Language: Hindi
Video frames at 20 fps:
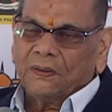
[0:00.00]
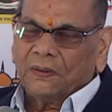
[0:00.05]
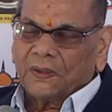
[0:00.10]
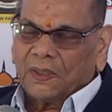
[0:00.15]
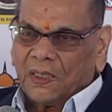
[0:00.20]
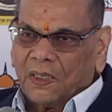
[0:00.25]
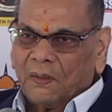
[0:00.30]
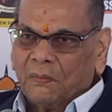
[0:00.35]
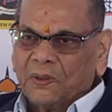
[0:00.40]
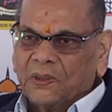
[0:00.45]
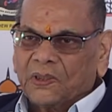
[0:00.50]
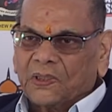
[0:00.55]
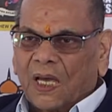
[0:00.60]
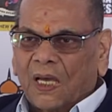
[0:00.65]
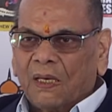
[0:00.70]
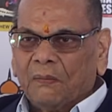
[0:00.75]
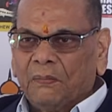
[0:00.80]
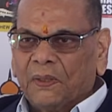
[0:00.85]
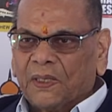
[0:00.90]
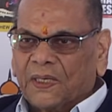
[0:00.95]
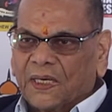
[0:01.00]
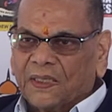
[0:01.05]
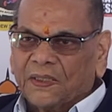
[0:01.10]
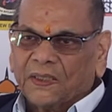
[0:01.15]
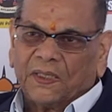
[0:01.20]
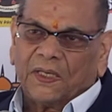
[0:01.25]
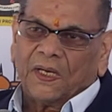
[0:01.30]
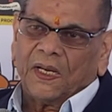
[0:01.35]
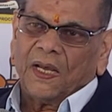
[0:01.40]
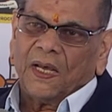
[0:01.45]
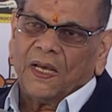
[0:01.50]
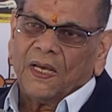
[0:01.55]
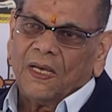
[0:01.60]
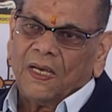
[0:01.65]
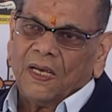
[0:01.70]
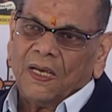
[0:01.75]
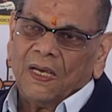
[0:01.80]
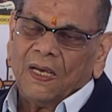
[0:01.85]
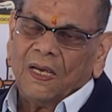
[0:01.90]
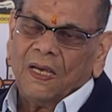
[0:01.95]
जन्म स्थान बीकानेर है
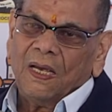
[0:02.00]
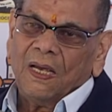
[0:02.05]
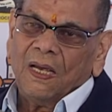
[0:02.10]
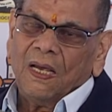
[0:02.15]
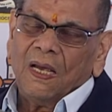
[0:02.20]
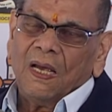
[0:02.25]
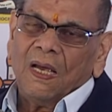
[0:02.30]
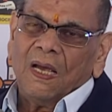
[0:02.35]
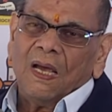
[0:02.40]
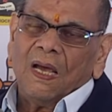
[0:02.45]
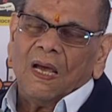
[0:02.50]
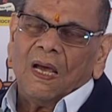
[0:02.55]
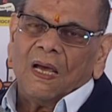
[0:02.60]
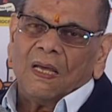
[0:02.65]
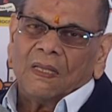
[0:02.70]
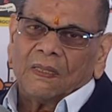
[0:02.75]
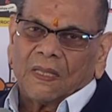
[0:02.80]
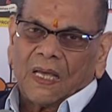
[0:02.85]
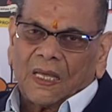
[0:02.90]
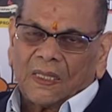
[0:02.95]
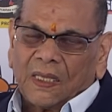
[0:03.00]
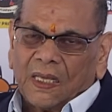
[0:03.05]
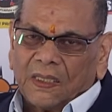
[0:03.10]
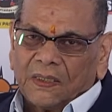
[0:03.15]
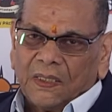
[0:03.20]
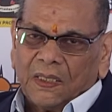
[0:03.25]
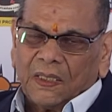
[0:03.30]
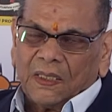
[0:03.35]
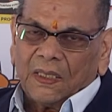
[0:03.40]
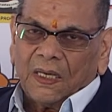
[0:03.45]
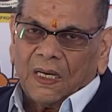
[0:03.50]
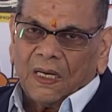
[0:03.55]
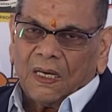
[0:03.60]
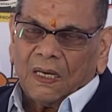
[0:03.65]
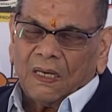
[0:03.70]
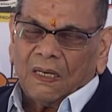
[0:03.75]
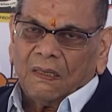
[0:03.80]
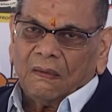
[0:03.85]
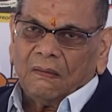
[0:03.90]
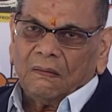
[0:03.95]
दादाजी का
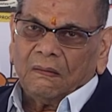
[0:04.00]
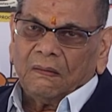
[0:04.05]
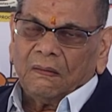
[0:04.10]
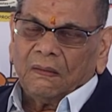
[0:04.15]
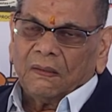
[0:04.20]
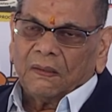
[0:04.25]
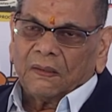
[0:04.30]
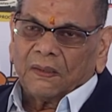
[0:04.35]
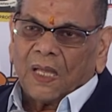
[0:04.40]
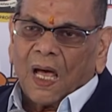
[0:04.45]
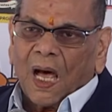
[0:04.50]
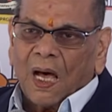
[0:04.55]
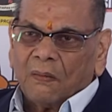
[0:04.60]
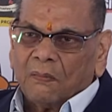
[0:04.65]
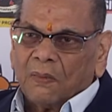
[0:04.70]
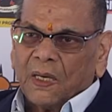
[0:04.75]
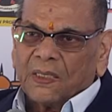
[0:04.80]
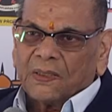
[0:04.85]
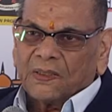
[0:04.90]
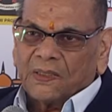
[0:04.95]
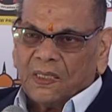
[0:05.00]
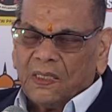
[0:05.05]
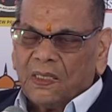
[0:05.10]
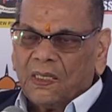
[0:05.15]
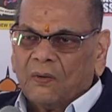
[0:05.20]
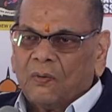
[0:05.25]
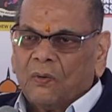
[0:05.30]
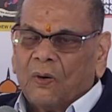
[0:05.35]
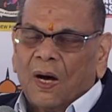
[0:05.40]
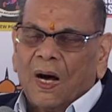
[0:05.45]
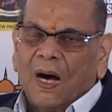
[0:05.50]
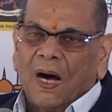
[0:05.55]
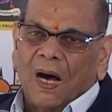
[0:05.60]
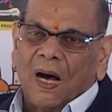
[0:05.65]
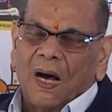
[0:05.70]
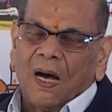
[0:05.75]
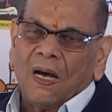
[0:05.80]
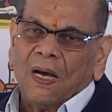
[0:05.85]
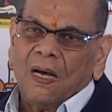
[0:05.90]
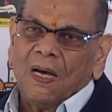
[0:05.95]
नाम इसलिए हुआ
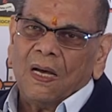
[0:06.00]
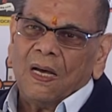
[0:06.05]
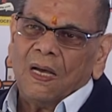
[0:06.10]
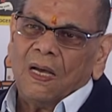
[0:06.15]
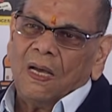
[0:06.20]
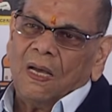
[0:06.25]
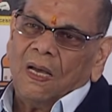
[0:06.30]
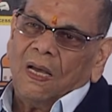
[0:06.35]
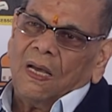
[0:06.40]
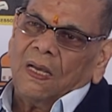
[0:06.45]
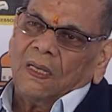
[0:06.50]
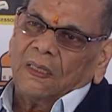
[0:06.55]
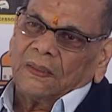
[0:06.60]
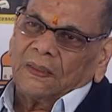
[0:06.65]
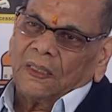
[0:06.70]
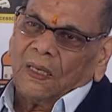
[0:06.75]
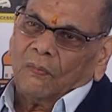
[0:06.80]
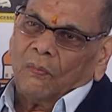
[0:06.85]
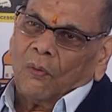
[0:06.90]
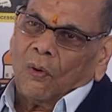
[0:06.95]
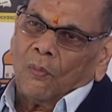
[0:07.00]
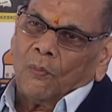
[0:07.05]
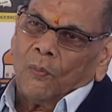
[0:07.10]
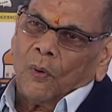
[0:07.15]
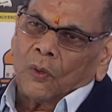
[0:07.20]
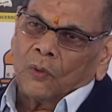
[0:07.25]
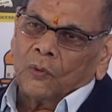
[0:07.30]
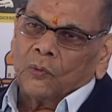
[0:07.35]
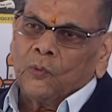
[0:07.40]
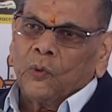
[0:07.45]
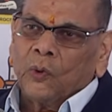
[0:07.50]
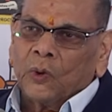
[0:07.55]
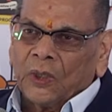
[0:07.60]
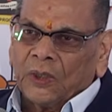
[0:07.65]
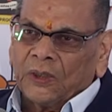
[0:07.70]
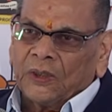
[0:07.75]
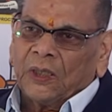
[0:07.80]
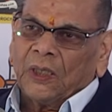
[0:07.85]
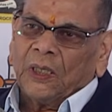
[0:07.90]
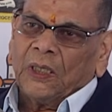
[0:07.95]
कि वो बहुत गोरे
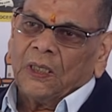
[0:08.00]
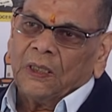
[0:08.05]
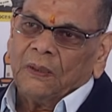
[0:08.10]
थे